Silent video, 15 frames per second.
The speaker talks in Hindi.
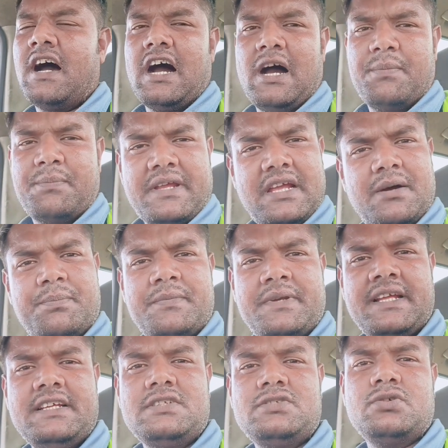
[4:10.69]
आपके अपने
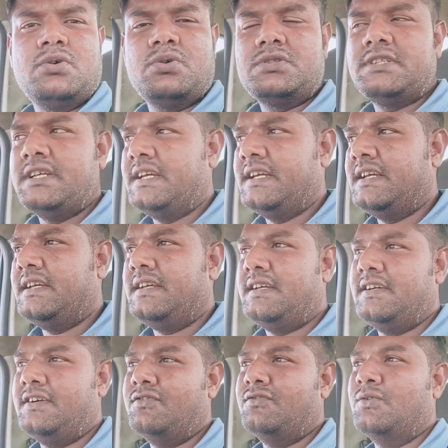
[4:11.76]
ही जो होते
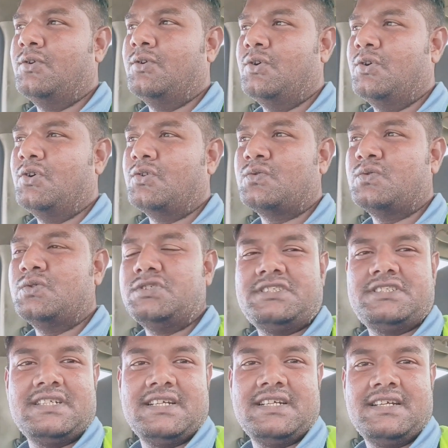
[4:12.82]
हैं वो कुछ